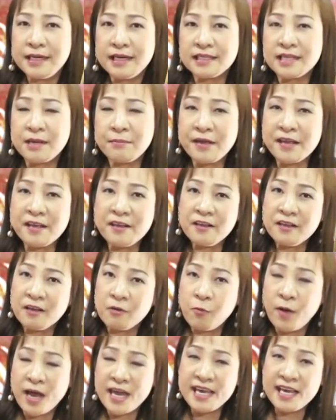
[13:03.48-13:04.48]
อจะไป
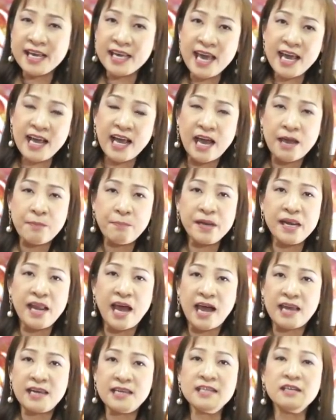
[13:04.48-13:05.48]
ไว้แก้ไขปัญ
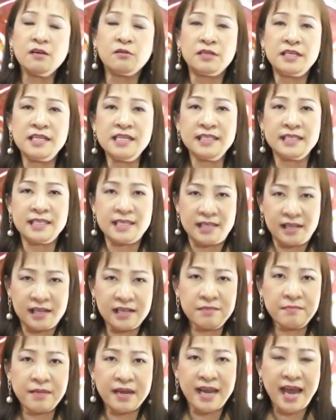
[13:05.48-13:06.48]
หาเรื่องของหนี้สิน
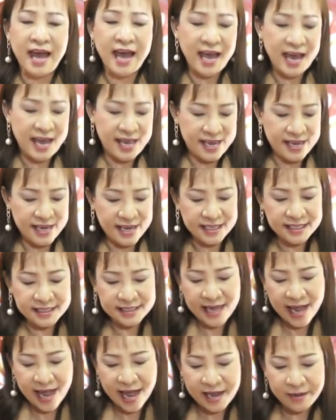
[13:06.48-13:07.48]
ขึ้นมาได้ นะ
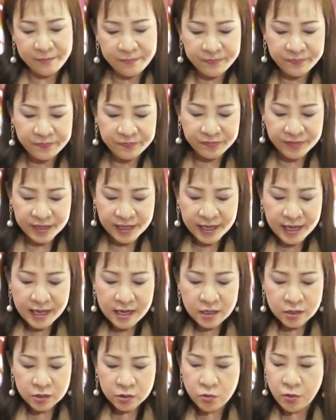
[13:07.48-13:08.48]
จ๊ะ
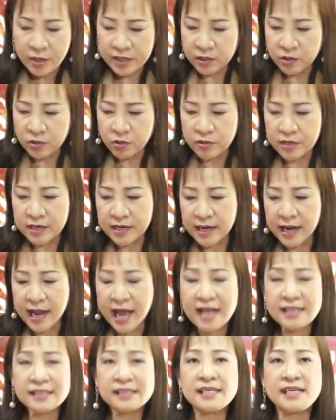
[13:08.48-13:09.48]
ส่วนคน
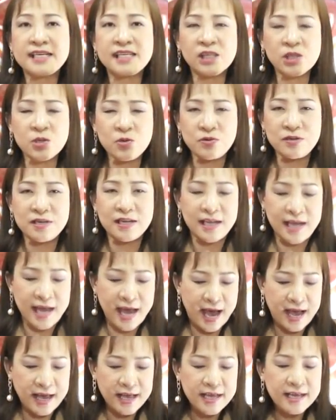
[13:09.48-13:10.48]
ราศีตุล
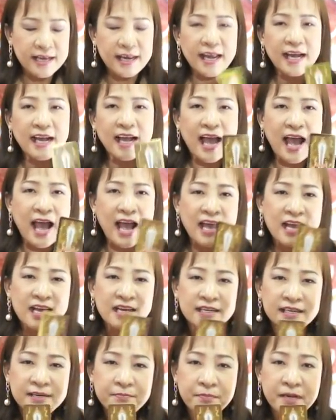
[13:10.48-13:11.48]
ค่ะ นะคะ
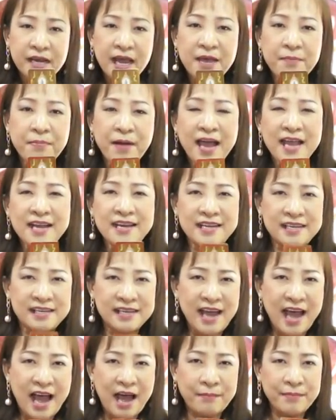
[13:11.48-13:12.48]
ได้ไพ่หนึ่ง
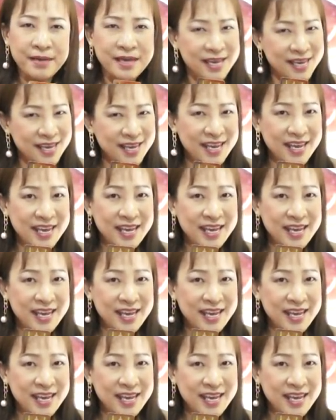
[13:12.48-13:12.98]
ดาบเอ๊